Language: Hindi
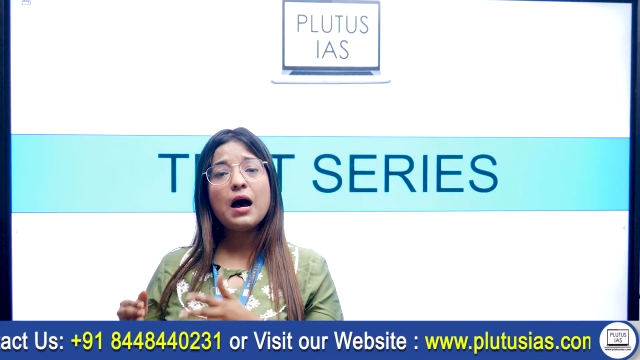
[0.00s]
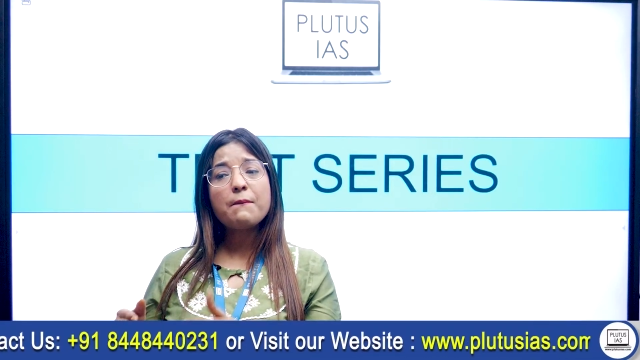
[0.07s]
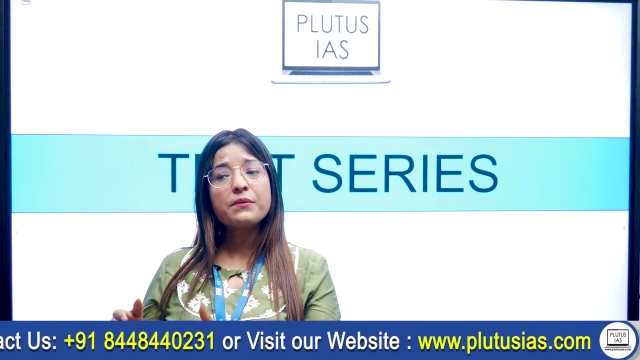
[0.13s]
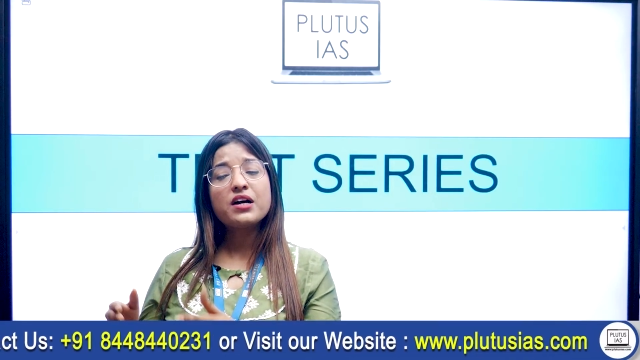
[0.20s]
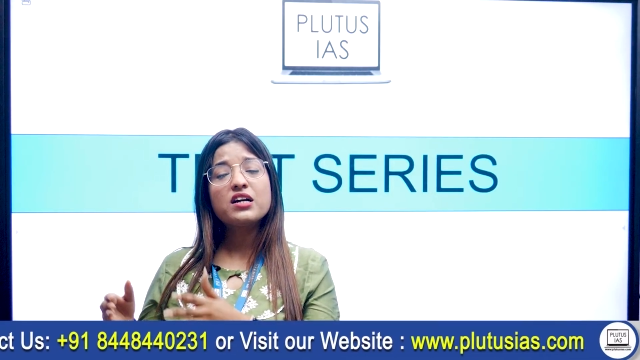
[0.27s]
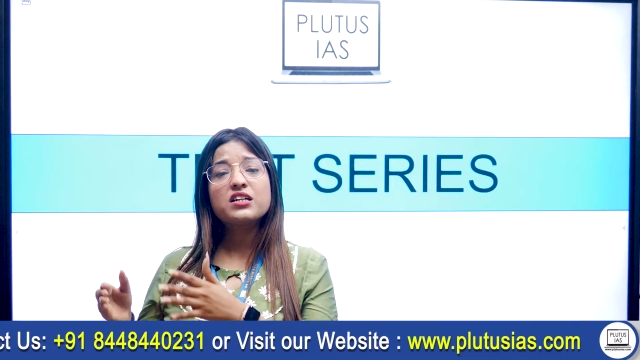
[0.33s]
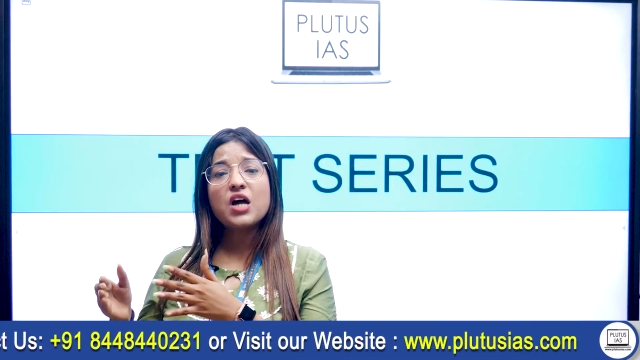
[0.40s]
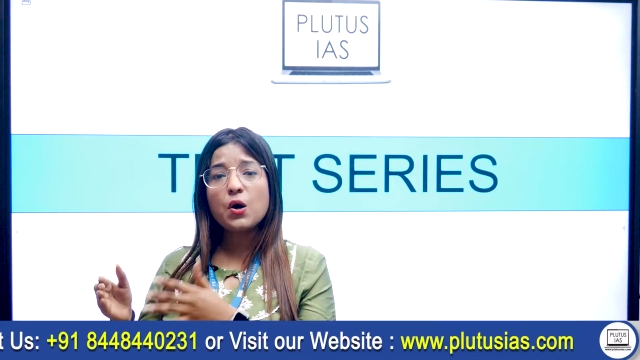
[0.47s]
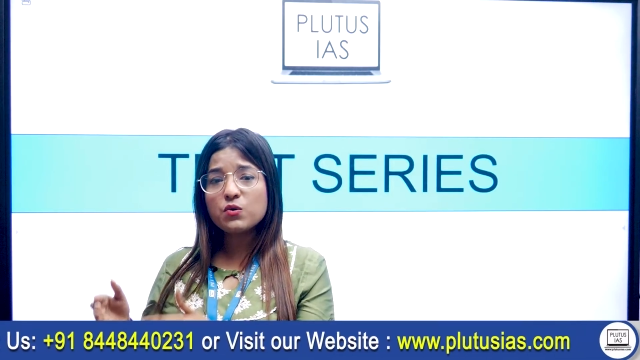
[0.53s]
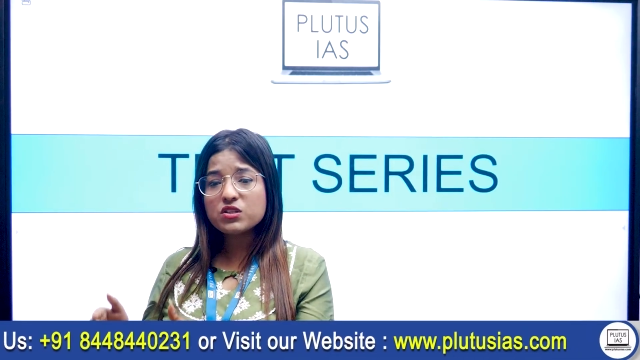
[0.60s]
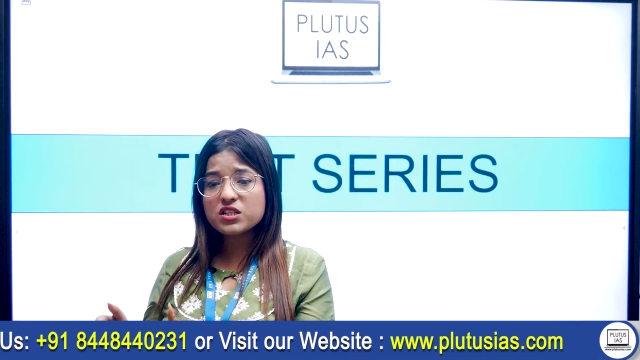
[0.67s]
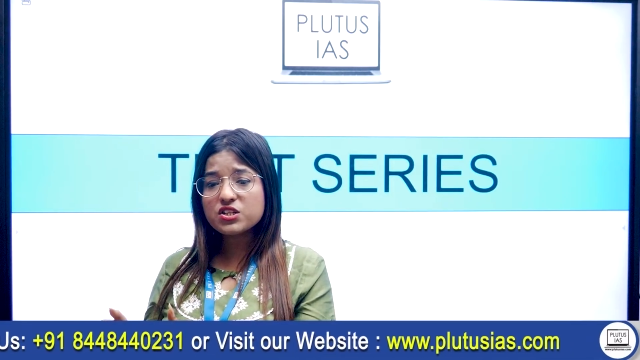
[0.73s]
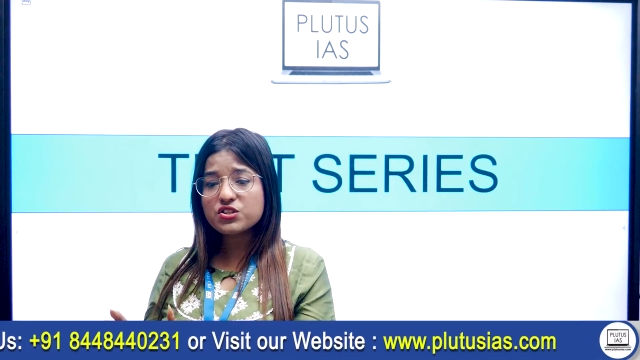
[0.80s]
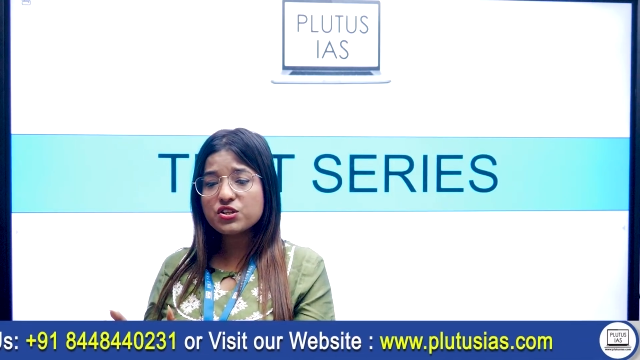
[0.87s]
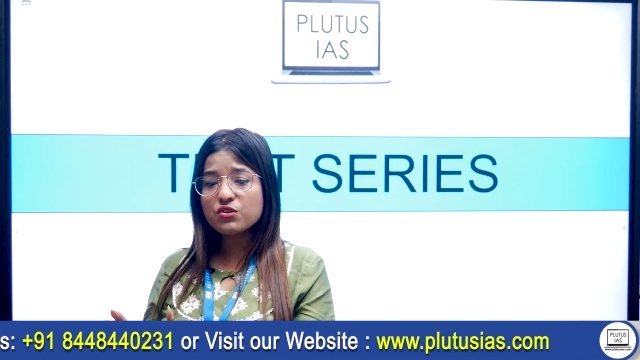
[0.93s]
आपका
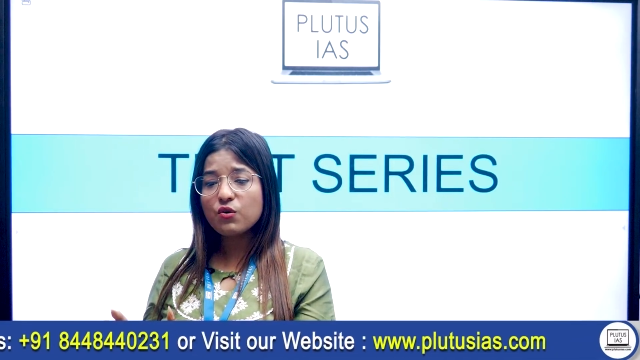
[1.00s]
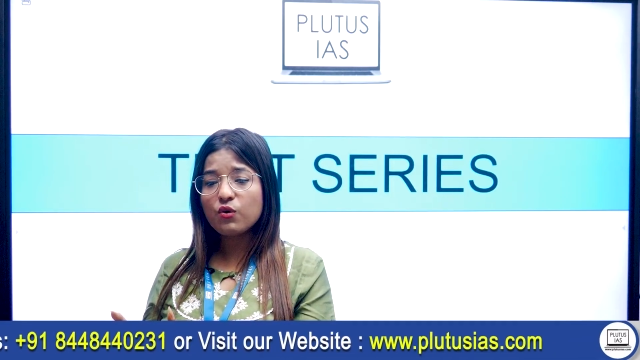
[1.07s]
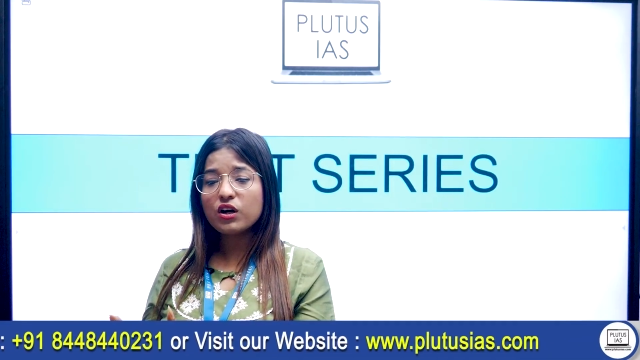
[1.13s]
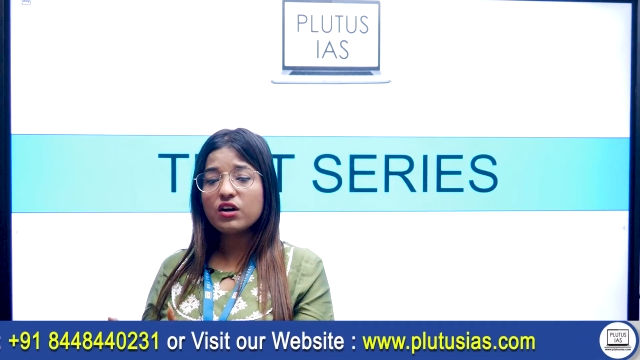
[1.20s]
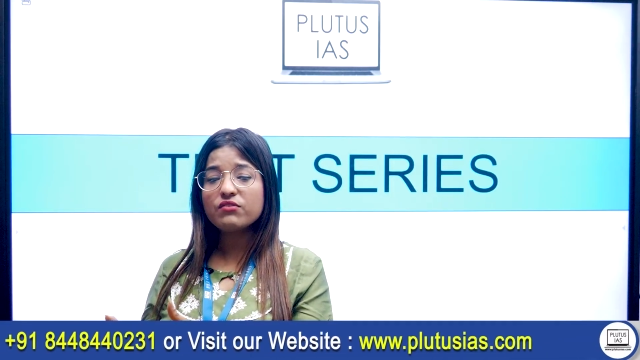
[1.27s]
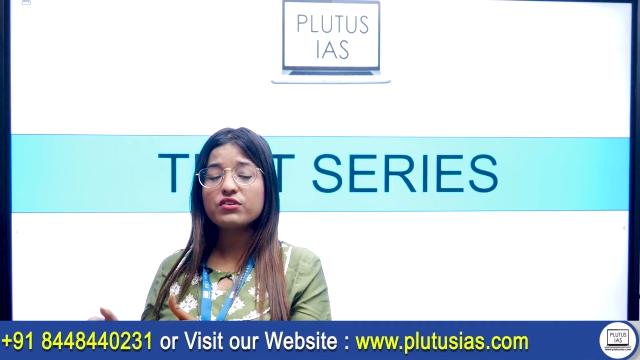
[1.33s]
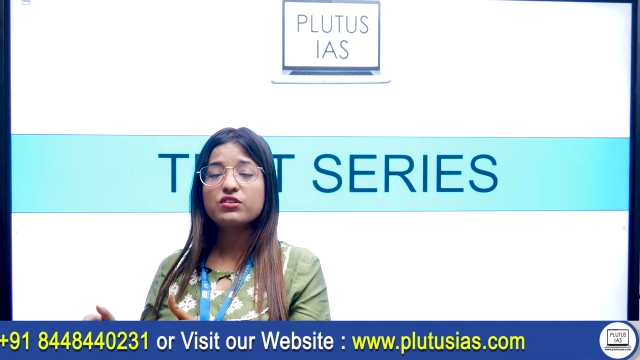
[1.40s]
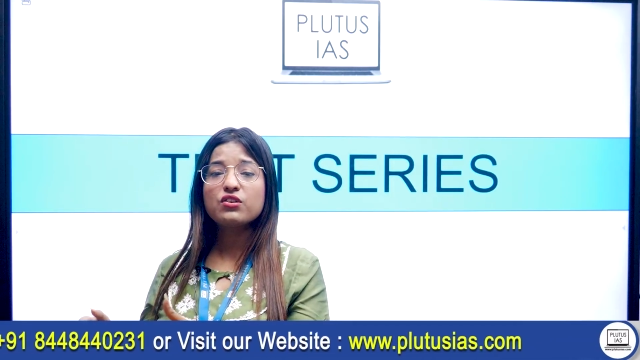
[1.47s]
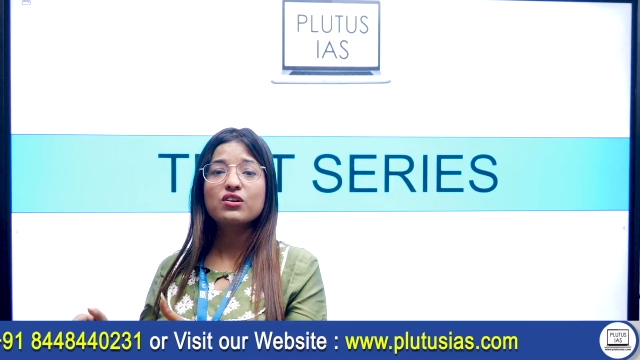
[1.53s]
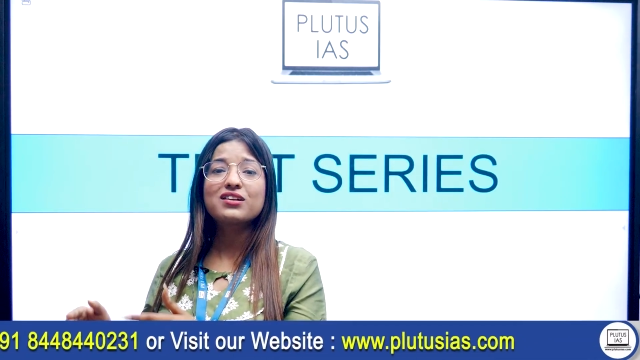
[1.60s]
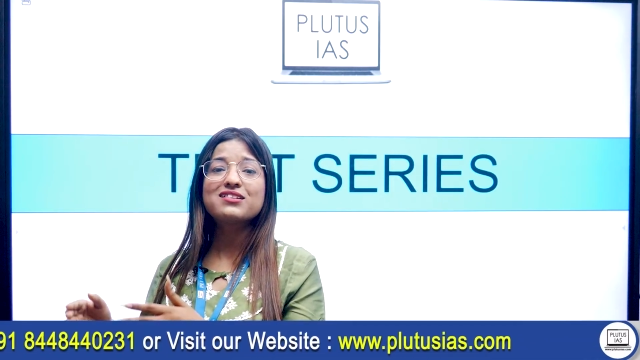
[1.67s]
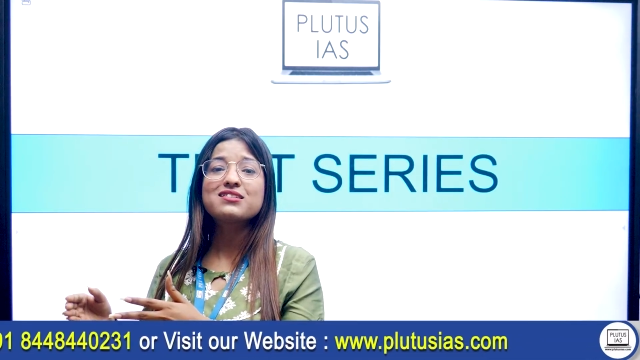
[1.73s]
डाउट सेशन होगा विद योर